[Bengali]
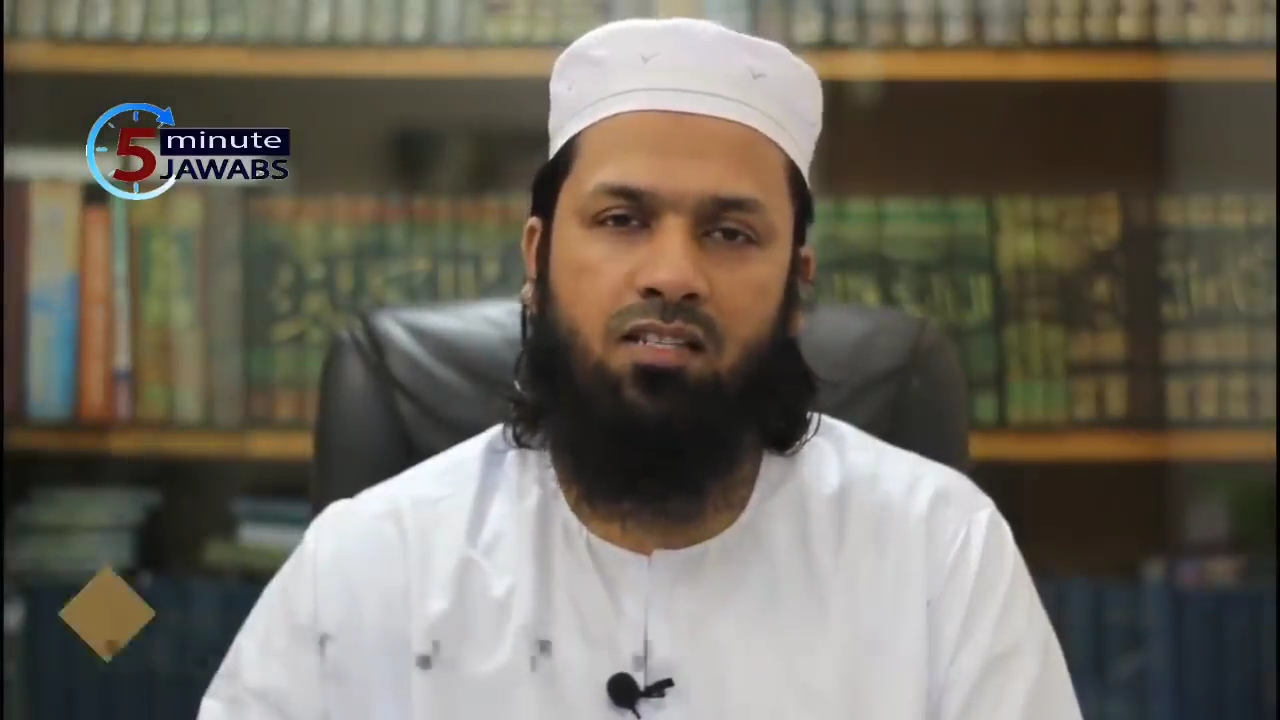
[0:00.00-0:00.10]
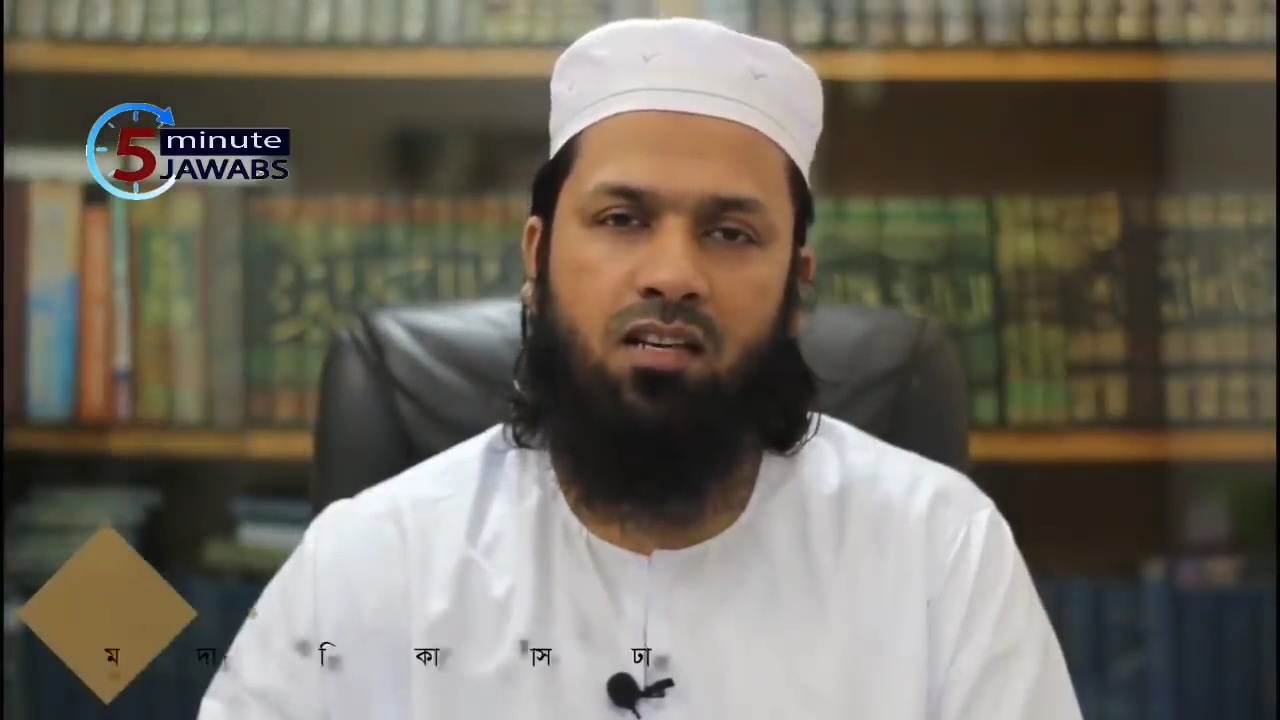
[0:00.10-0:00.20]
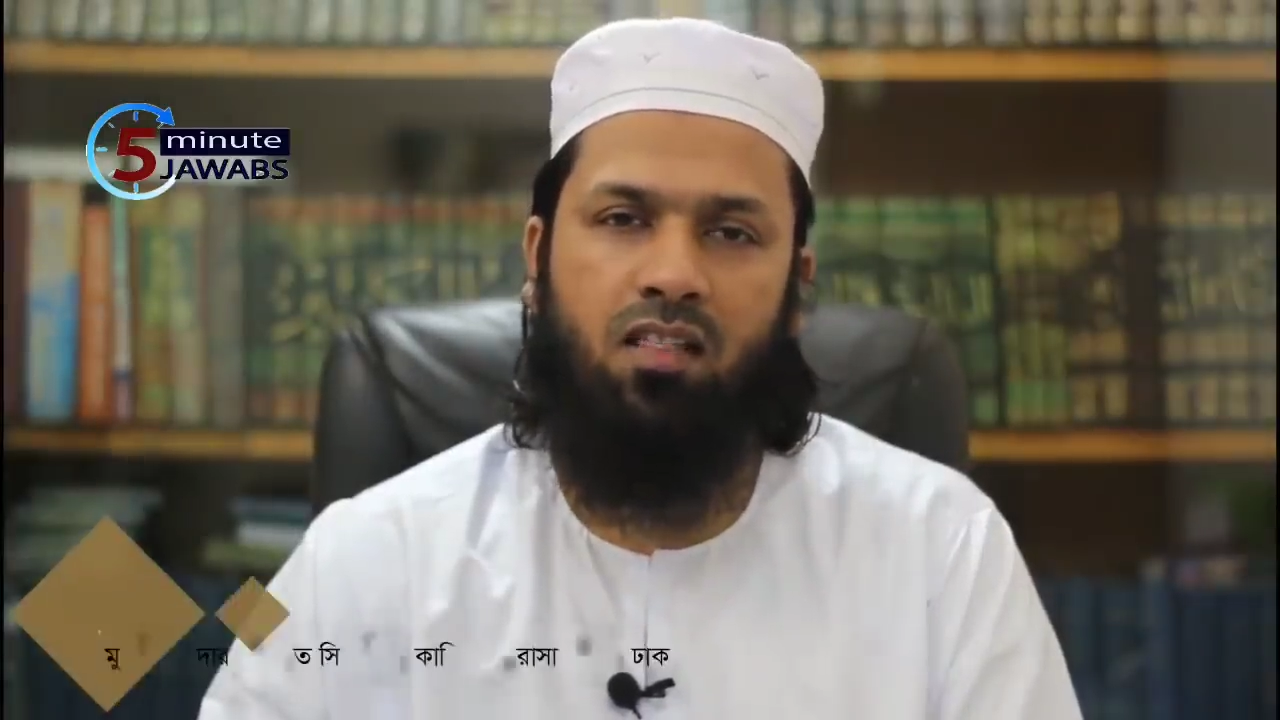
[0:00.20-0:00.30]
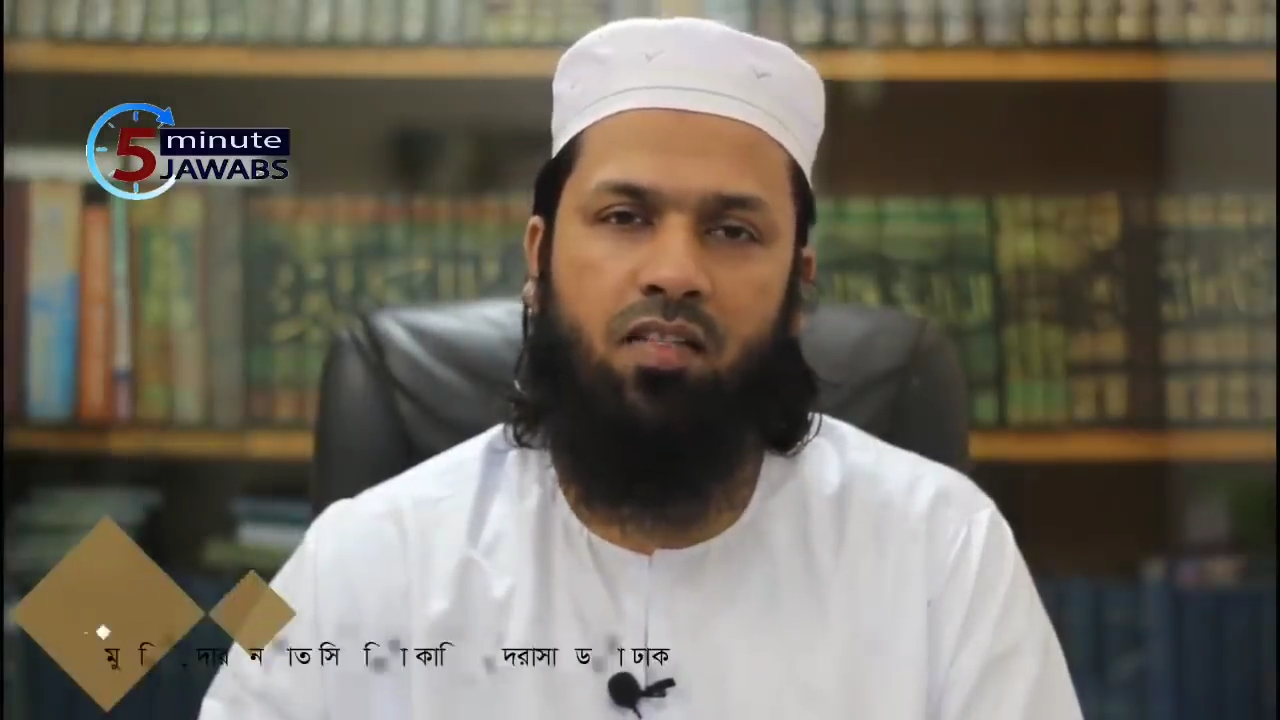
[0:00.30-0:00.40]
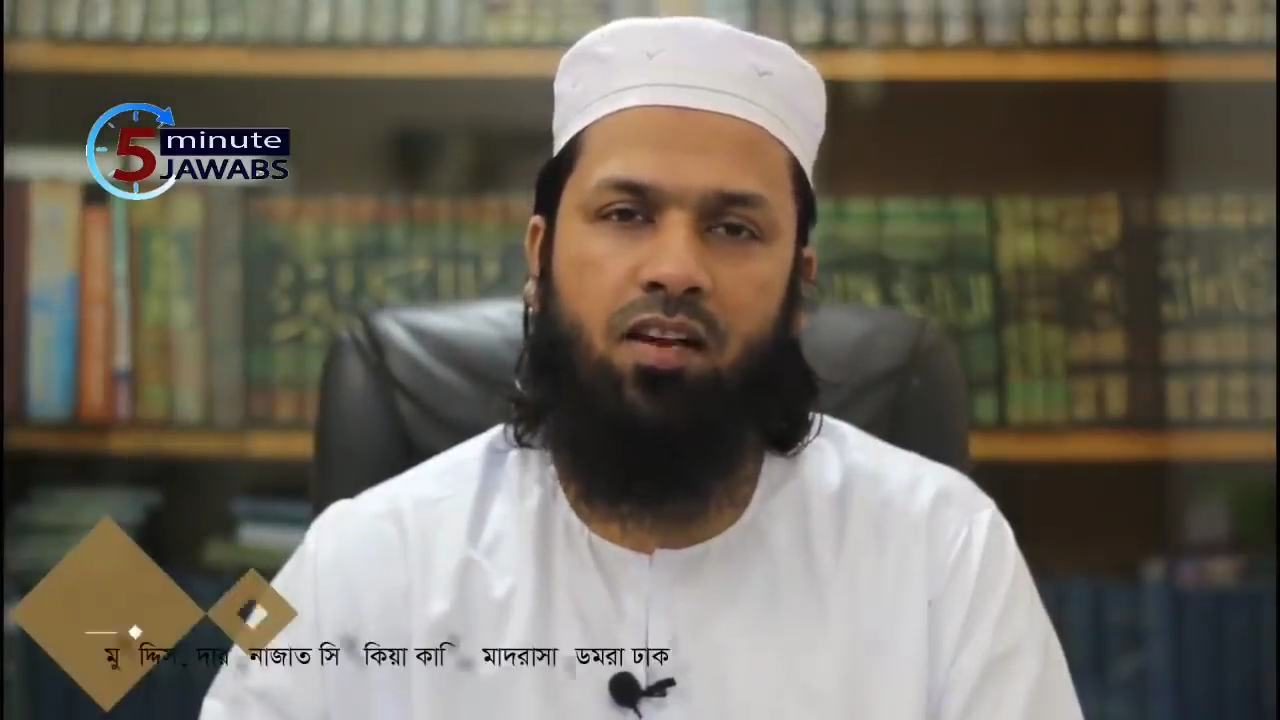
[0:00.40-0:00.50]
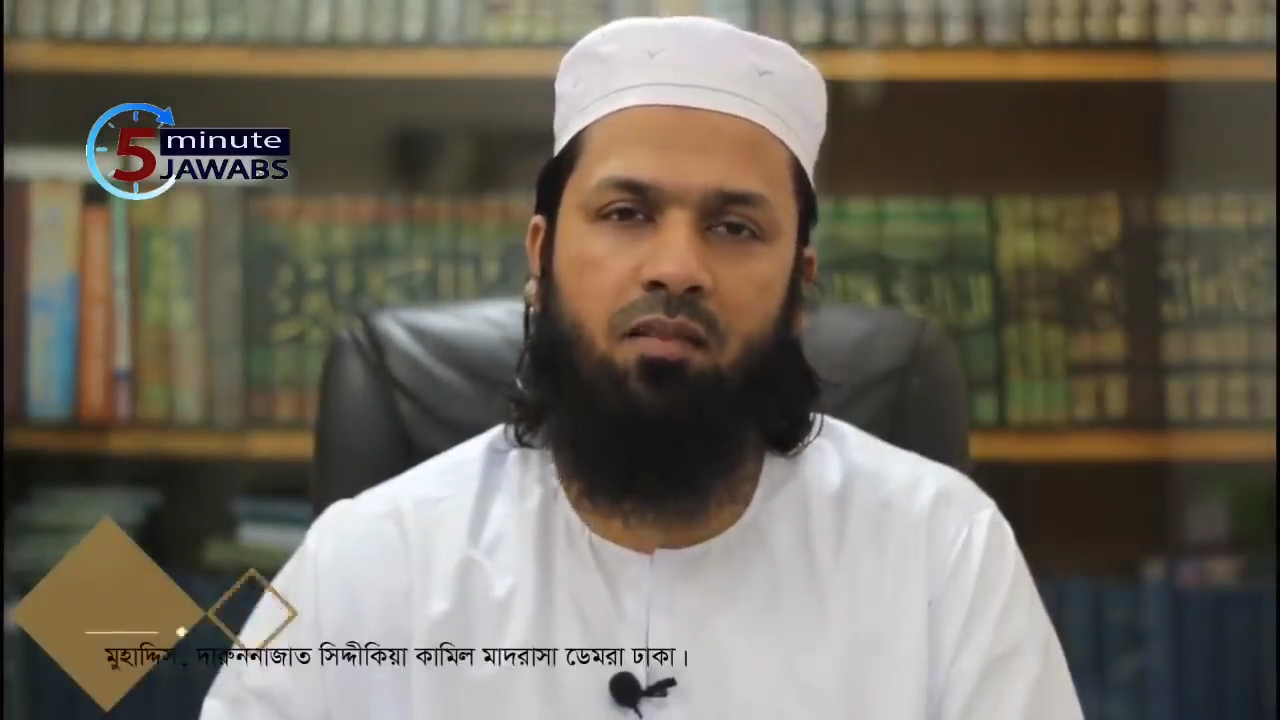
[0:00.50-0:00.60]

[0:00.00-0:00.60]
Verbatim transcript: আসকালানি